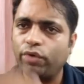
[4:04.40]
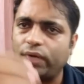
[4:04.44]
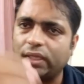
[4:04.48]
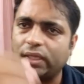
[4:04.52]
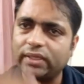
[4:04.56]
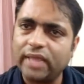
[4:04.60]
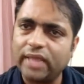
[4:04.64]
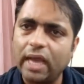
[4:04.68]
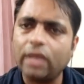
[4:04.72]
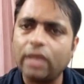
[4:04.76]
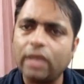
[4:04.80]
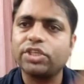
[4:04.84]

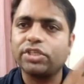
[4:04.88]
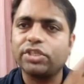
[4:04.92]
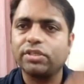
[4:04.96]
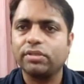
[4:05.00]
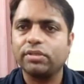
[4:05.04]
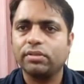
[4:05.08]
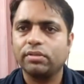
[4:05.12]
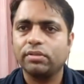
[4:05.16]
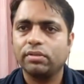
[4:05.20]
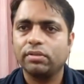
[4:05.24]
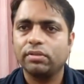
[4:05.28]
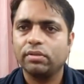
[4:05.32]
अध्यक्ष
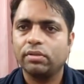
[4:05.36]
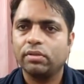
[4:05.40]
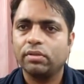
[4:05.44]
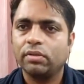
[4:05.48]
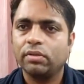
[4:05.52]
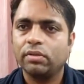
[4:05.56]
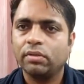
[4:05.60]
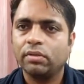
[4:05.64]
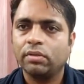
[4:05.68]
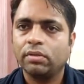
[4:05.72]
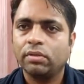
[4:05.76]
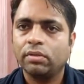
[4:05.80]

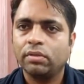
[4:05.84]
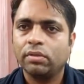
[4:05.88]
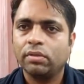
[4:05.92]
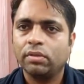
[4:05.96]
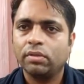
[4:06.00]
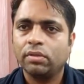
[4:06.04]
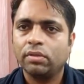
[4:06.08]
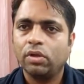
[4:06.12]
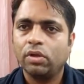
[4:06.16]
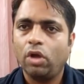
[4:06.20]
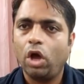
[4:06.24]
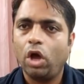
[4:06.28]

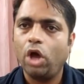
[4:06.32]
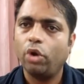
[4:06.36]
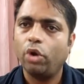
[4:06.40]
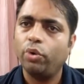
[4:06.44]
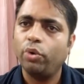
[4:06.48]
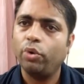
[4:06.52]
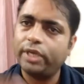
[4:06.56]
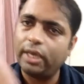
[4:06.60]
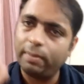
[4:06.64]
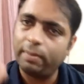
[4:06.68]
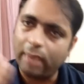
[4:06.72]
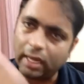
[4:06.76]
और
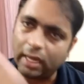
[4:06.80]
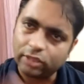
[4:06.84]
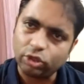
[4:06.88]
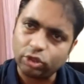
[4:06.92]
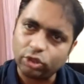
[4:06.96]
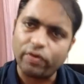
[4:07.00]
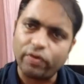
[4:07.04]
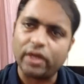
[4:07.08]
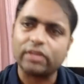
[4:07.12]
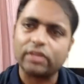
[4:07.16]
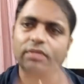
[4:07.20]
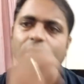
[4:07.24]
उनकी मां तो
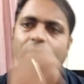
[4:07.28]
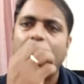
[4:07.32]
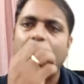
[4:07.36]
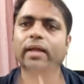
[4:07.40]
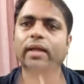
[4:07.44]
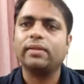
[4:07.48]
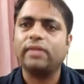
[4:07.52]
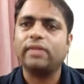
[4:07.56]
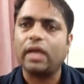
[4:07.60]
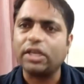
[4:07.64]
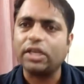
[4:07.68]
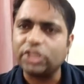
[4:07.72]
वर्तमान
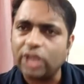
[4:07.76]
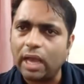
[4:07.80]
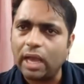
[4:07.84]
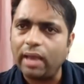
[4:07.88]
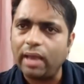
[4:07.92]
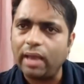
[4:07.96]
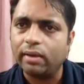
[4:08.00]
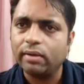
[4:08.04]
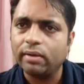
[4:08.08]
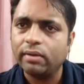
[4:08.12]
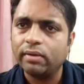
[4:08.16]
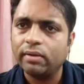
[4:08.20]
अध्यक्षा
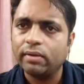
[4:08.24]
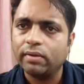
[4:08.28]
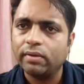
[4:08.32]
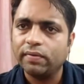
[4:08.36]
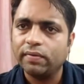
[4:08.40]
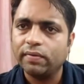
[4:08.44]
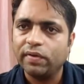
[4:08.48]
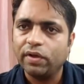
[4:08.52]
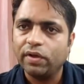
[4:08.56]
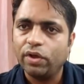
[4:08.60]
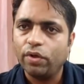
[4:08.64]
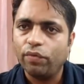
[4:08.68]
है
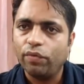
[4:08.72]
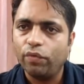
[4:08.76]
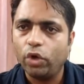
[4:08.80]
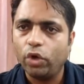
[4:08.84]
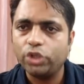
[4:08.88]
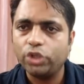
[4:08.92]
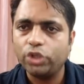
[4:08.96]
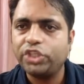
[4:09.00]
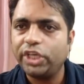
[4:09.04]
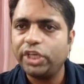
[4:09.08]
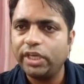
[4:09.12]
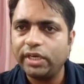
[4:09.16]
वो
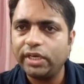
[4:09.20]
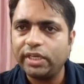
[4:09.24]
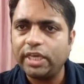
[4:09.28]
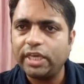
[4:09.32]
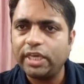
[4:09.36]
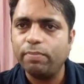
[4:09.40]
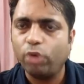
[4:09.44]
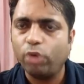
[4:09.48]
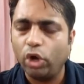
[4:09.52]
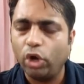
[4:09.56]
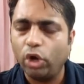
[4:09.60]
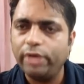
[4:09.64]
चीन की
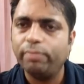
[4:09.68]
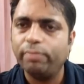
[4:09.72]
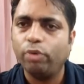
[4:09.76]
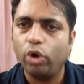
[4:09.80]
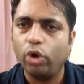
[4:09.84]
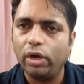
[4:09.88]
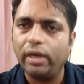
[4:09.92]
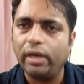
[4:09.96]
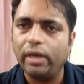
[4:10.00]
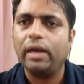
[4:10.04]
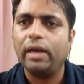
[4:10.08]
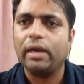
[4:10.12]
बोली
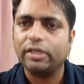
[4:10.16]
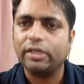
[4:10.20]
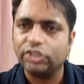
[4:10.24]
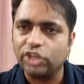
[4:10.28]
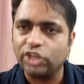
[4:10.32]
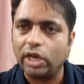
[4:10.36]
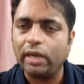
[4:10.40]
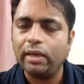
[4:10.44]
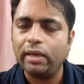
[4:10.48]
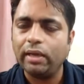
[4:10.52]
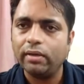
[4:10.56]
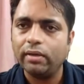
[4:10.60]
बोलने लग
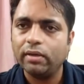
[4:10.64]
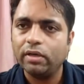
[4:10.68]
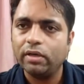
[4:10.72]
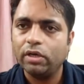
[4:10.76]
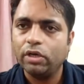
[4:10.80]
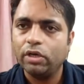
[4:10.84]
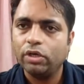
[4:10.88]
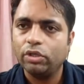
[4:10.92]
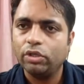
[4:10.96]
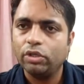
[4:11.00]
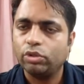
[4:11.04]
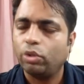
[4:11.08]
जाए
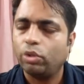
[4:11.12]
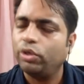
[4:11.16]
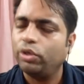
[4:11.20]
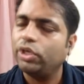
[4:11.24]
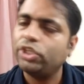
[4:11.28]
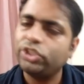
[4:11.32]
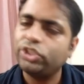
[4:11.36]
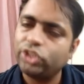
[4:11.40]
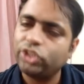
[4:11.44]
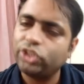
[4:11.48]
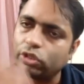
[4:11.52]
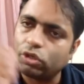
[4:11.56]
तो
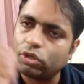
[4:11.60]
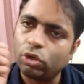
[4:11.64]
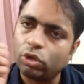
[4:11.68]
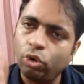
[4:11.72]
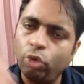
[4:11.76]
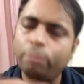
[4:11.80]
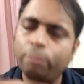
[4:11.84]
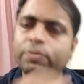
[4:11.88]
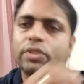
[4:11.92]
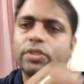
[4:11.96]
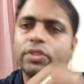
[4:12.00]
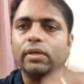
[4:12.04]
निश्चित
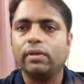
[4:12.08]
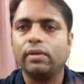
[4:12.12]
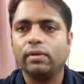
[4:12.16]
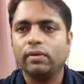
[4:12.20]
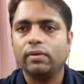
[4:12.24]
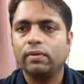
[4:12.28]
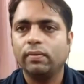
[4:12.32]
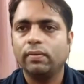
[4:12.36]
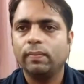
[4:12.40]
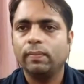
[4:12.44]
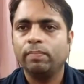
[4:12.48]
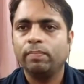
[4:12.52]
रूप से
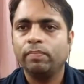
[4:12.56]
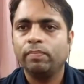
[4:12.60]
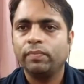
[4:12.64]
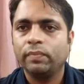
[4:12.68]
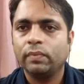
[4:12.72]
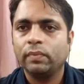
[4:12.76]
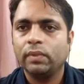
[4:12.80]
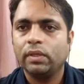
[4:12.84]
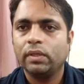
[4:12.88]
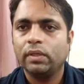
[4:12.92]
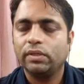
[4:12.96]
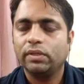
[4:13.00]

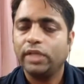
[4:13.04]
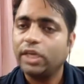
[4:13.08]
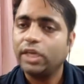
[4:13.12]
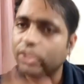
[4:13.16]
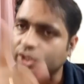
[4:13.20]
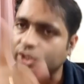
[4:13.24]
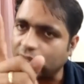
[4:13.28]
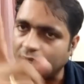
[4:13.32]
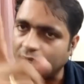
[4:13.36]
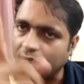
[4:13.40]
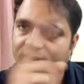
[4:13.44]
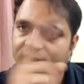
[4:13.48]

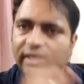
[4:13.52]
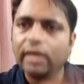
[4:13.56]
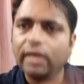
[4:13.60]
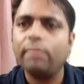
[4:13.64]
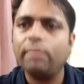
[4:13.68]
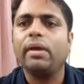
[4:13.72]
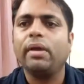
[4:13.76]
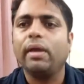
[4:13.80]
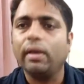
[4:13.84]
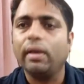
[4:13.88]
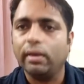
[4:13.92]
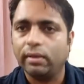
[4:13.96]
देश खतरे
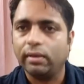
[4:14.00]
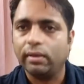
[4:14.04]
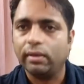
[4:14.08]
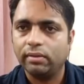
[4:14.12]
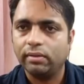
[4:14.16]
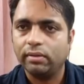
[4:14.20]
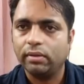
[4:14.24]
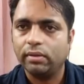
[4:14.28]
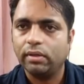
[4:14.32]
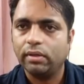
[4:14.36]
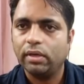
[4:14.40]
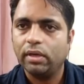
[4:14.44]
में है
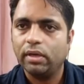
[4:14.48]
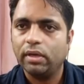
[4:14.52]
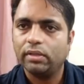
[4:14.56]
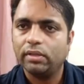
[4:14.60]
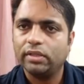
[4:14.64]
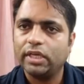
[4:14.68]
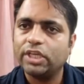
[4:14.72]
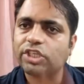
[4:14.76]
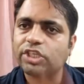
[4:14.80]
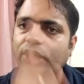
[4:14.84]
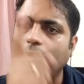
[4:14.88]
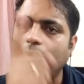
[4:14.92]

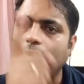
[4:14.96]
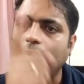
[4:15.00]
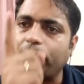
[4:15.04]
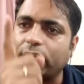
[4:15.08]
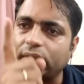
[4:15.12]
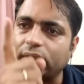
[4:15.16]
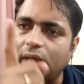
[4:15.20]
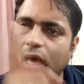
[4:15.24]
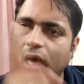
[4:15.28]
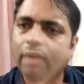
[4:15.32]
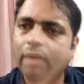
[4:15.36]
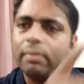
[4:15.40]
देश का
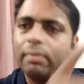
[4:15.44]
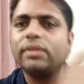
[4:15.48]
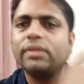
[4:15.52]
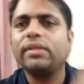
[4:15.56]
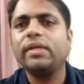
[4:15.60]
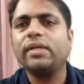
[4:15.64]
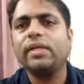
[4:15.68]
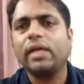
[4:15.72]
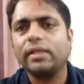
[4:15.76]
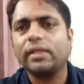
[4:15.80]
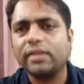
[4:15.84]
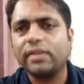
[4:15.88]

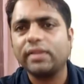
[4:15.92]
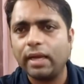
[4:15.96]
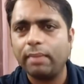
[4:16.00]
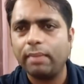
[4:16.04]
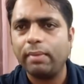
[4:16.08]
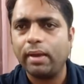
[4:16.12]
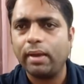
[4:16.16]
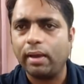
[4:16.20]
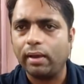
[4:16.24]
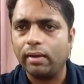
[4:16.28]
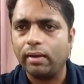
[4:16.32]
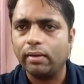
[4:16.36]
प्रधानमंत्री खतरे
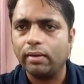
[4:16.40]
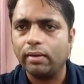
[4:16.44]
में है